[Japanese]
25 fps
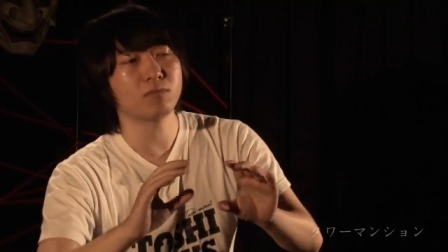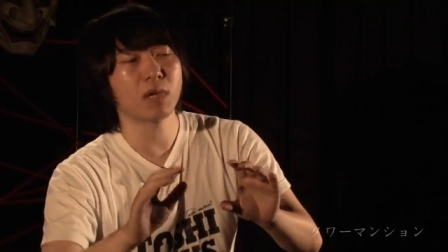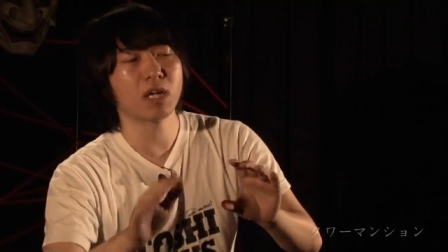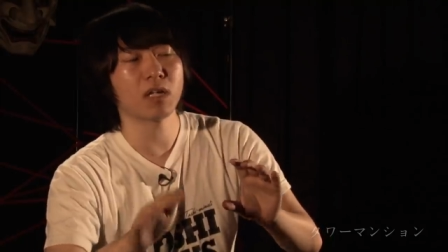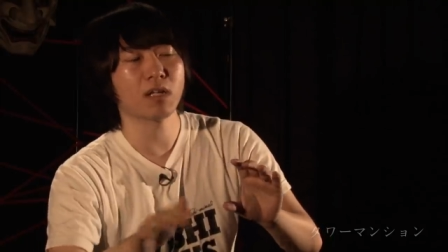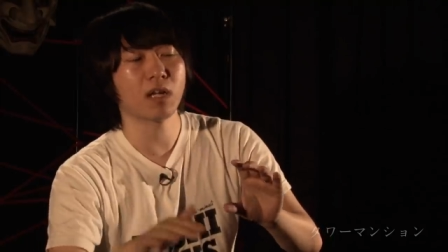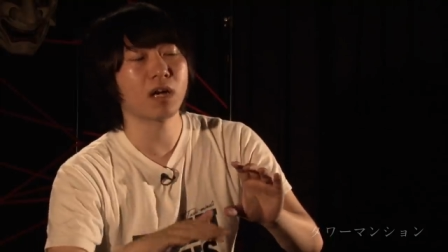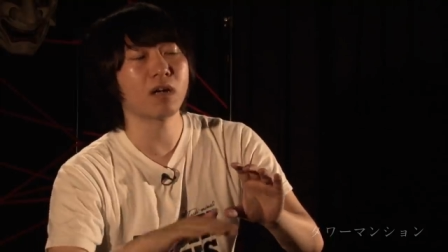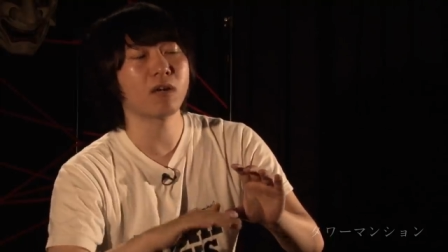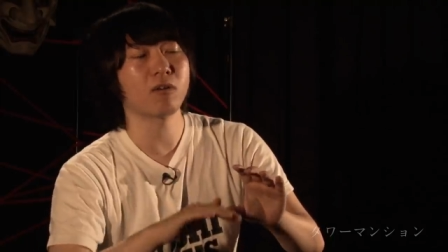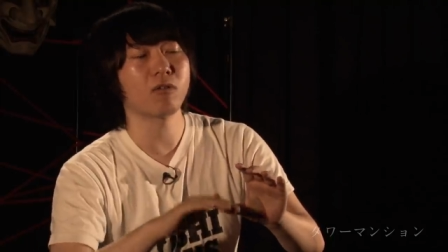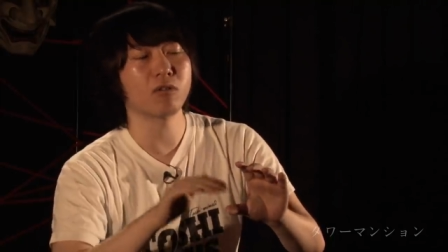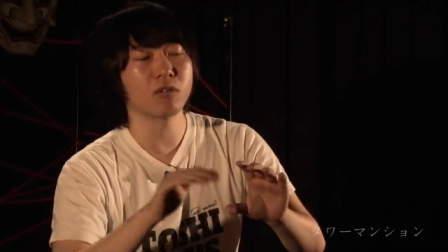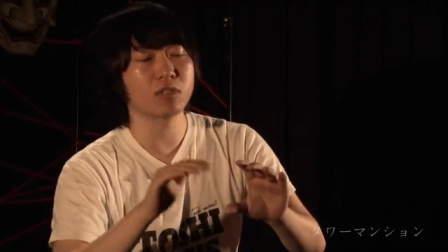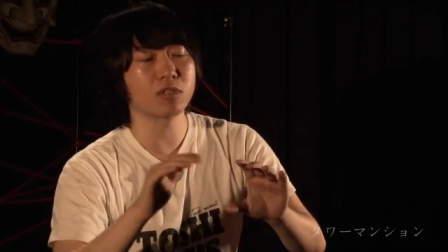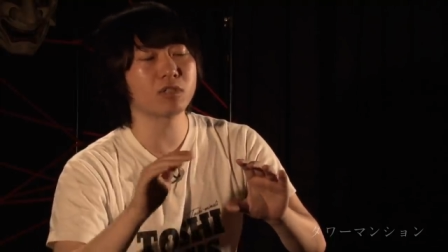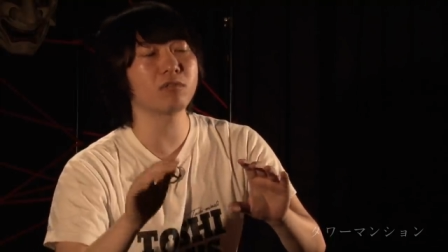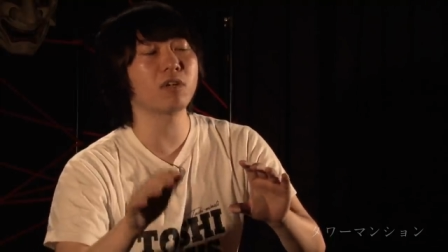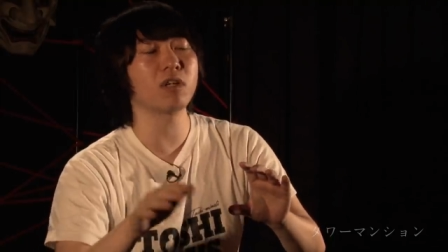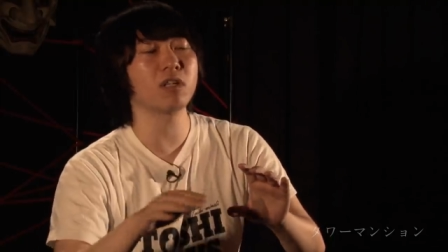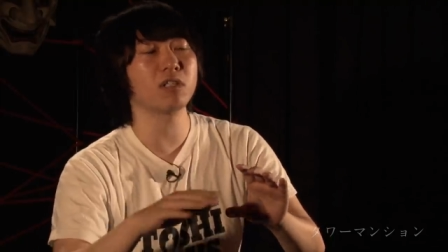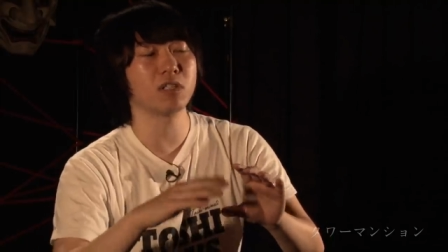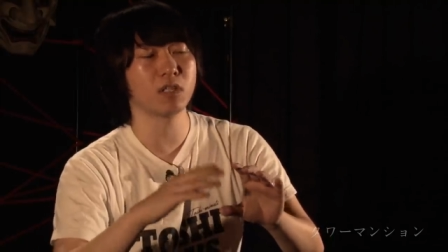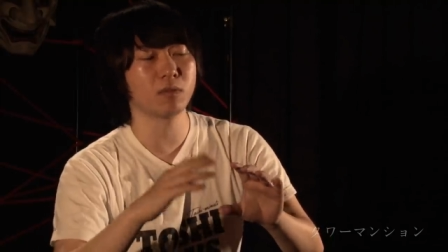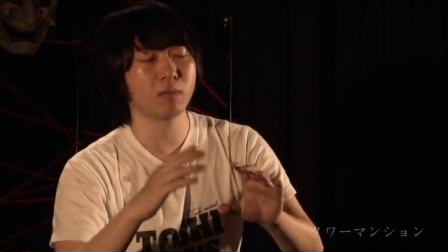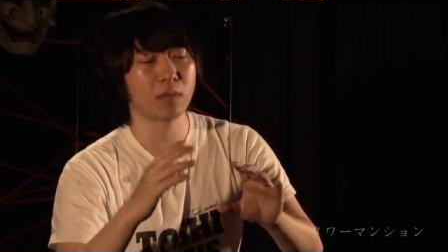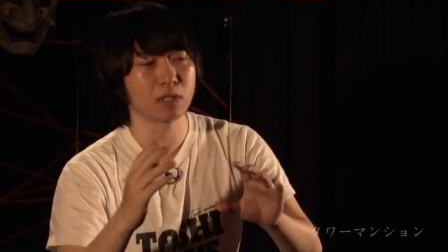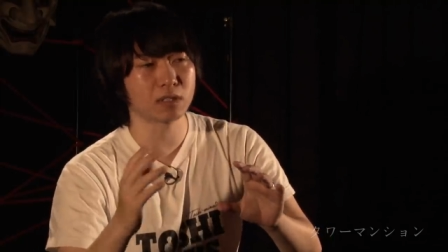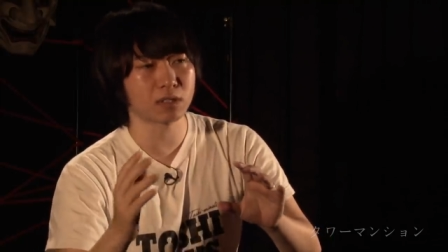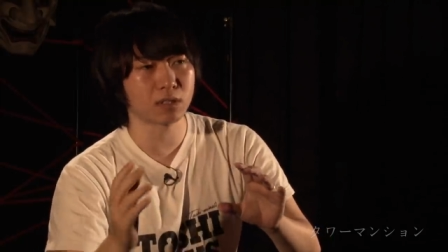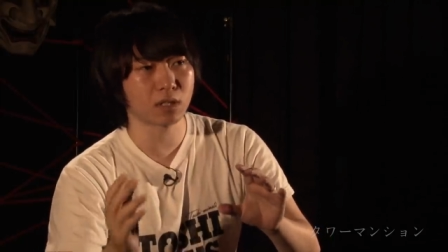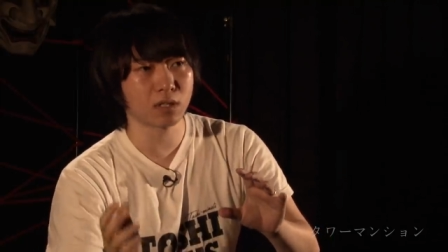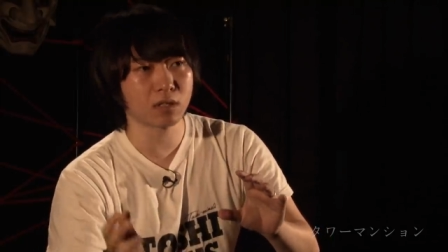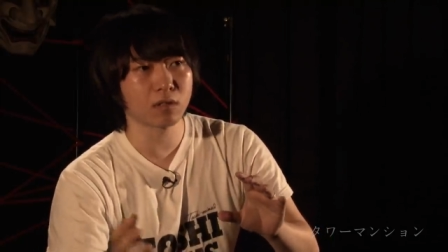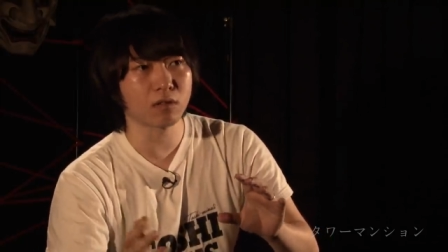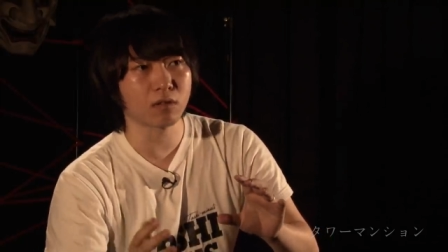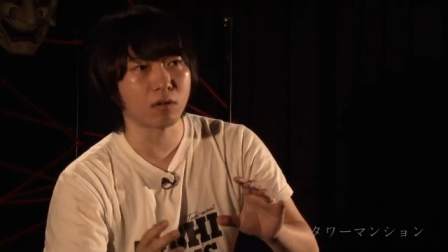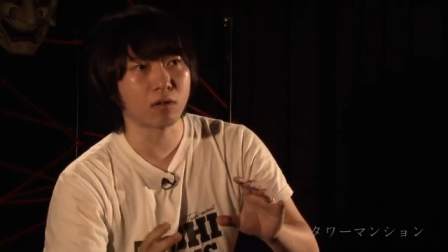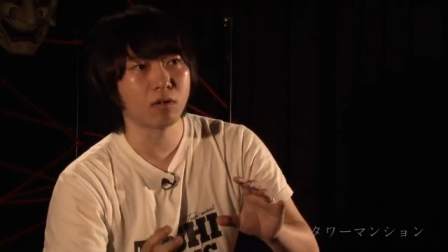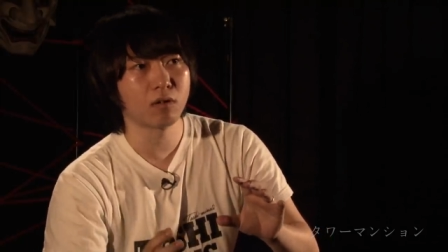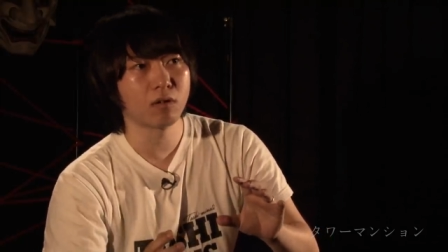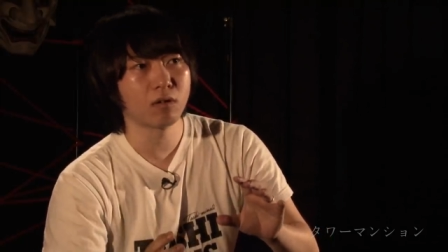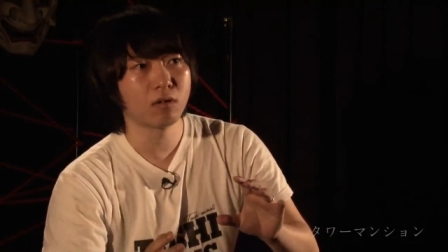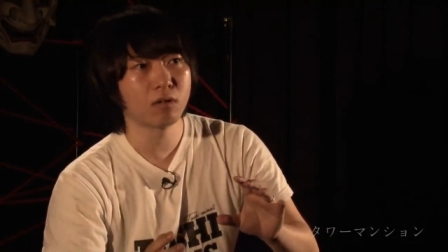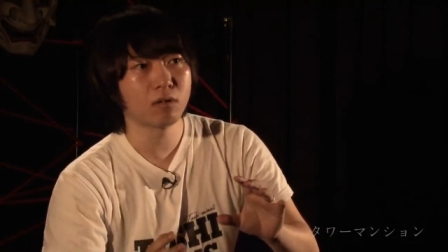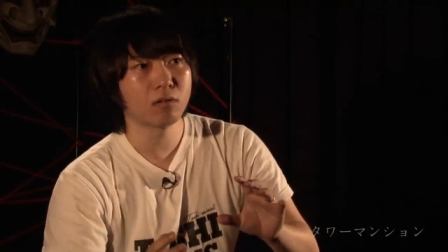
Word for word: 何号室は言えませんと、